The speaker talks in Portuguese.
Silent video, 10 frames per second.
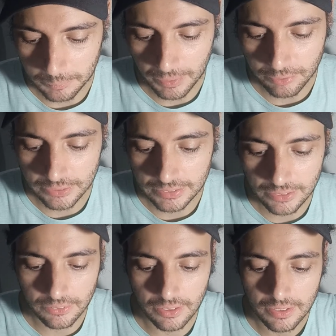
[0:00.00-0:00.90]
para
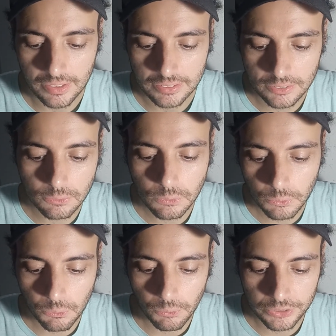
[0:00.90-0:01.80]
vocês, ó. Segundo
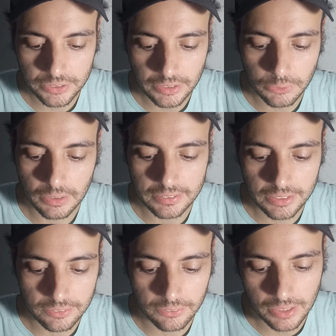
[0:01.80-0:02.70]
consta em sua
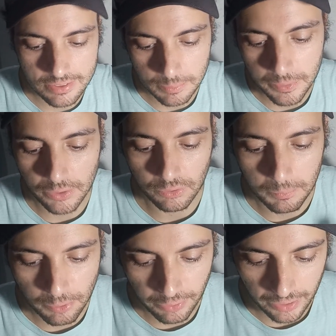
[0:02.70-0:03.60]
certidão de nascimento,
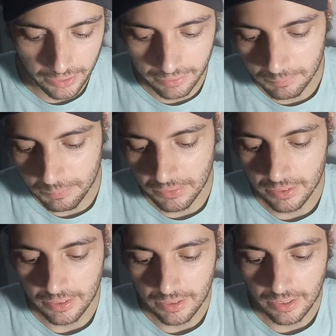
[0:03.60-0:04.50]
como eu falei,
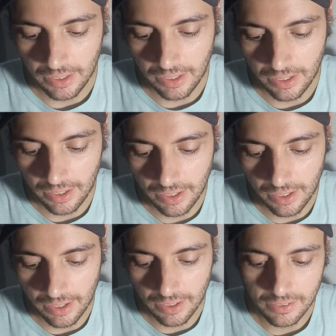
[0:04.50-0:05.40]

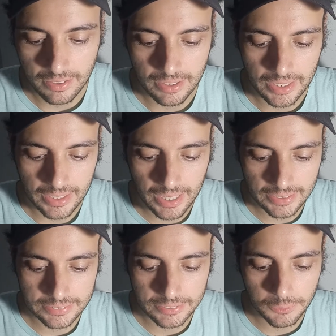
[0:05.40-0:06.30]
é,
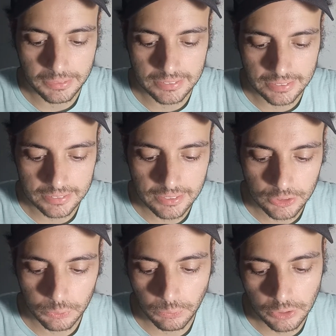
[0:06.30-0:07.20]
nasceu em 16 de
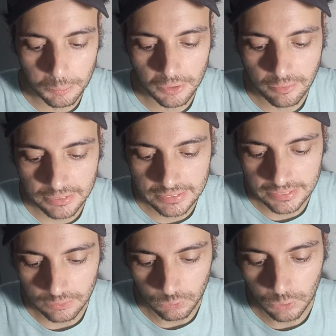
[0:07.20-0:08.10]
junho de
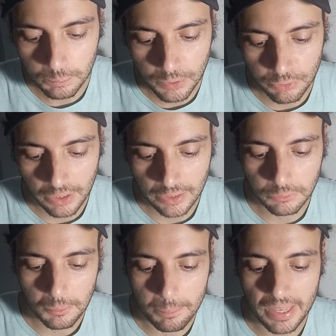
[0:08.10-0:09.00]
1900, no
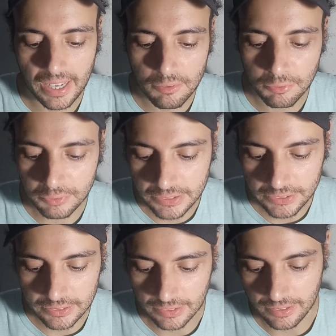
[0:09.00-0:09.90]
povoado Bela
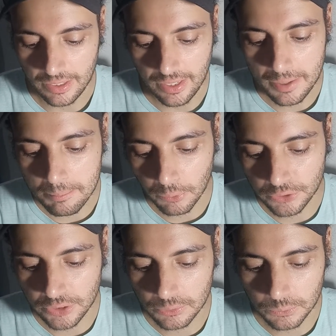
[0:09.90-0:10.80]
Vista, em Bom
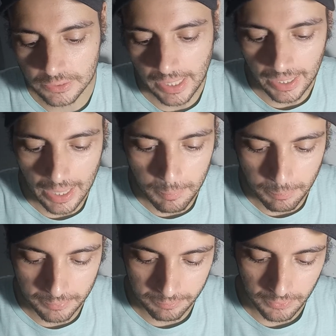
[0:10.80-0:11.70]
Jesus da
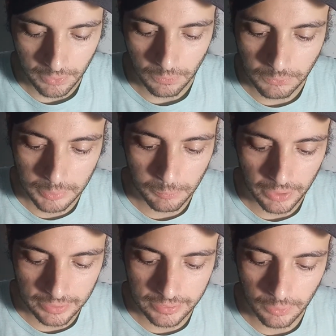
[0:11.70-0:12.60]
Lapa, onde
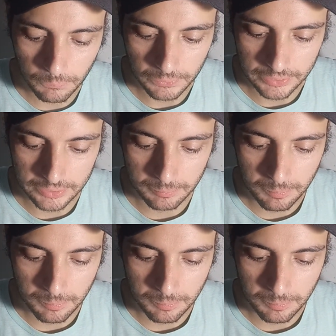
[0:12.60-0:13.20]
mora até hoje.